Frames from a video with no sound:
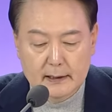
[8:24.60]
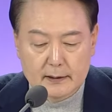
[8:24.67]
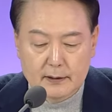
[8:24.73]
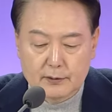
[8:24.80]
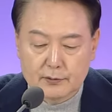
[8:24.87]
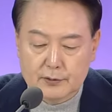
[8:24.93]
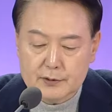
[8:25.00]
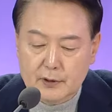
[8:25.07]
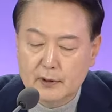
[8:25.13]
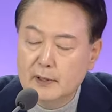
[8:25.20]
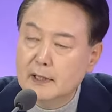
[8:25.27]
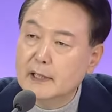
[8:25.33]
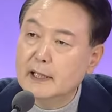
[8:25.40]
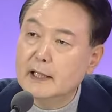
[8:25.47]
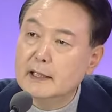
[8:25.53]
그리고
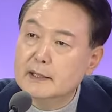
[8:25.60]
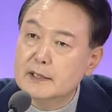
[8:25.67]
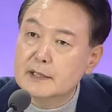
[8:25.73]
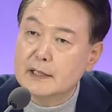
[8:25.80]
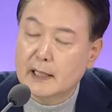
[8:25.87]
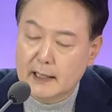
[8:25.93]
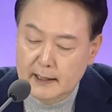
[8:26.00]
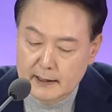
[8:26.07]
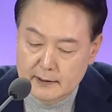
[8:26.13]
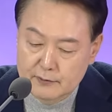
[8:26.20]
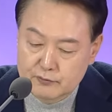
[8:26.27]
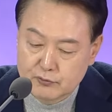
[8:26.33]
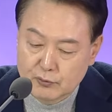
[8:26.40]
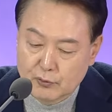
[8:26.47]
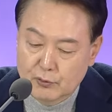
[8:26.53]
설계, 디자인,
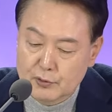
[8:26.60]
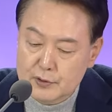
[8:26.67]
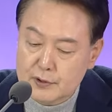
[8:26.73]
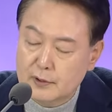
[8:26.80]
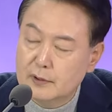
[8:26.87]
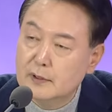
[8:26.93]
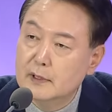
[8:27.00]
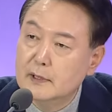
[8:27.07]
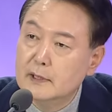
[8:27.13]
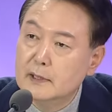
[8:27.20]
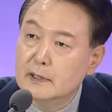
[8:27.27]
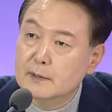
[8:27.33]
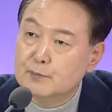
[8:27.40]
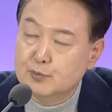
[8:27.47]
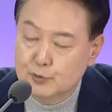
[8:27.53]
후공정,
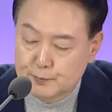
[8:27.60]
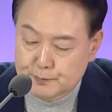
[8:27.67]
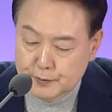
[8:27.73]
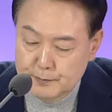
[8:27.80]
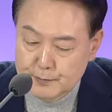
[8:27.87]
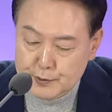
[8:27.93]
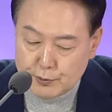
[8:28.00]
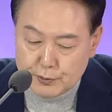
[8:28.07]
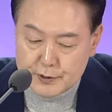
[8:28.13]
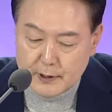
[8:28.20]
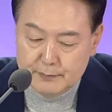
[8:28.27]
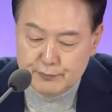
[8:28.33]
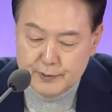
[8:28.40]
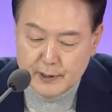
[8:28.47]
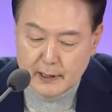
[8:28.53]
부품,
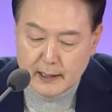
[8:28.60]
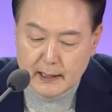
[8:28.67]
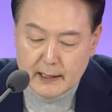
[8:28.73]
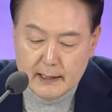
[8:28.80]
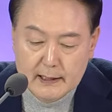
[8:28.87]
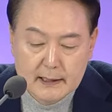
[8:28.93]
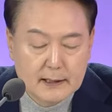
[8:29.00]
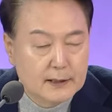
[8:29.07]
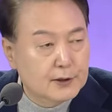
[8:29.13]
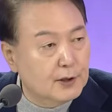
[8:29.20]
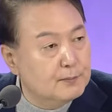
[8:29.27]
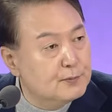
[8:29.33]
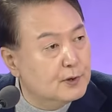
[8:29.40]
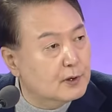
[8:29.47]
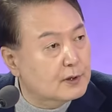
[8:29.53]
소재 분야
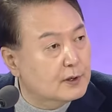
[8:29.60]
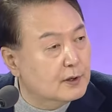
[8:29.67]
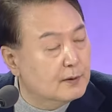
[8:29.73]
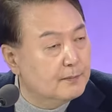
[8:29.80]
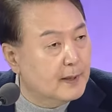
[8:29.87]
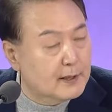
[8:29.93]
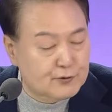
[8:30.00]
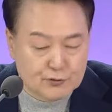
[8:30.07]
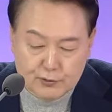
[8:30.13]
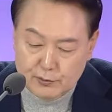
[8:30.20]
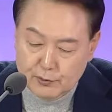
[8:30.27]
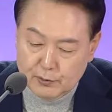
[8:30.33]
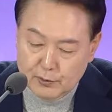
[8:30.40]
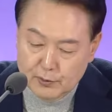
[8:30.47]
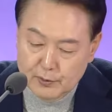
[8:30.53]
협력 기업
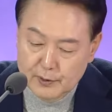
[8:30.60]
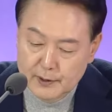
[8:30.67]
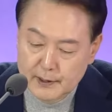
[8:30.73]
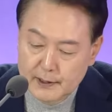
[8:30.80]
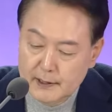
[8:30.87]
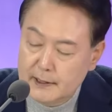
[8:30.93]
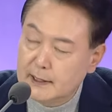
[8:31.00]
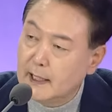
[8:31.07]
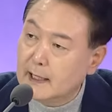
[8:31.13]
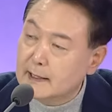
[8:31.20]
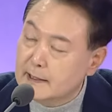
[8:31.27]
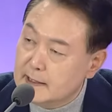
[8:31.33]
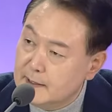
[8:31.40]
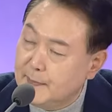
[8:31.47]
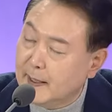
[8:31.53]
매출도
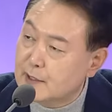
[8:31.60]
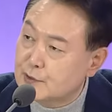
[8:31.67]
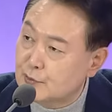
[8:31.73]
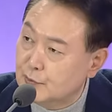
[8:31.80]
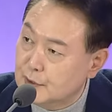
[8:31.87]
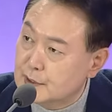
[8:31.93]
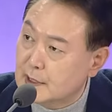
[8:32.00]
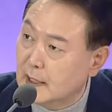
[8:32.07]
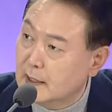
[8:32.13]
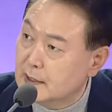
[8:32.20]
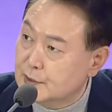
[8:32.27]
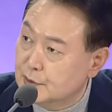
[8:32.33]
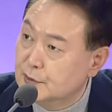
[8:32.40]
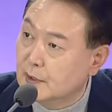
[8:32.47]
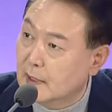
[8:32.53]
약 200조
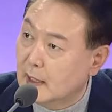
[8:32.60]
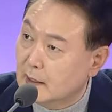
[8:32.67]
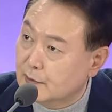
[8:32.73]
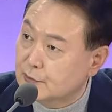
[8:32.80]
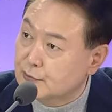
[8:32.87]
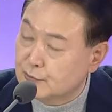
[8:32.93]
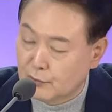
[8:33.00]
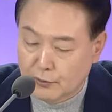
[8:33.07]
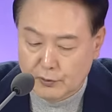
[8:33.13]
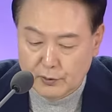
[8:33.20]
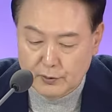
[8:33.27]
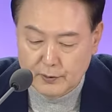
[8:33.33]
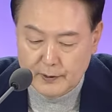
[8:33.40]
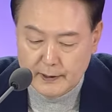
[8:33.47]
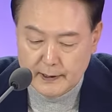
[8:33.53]
이상이 증가할
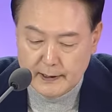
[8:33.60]
것으로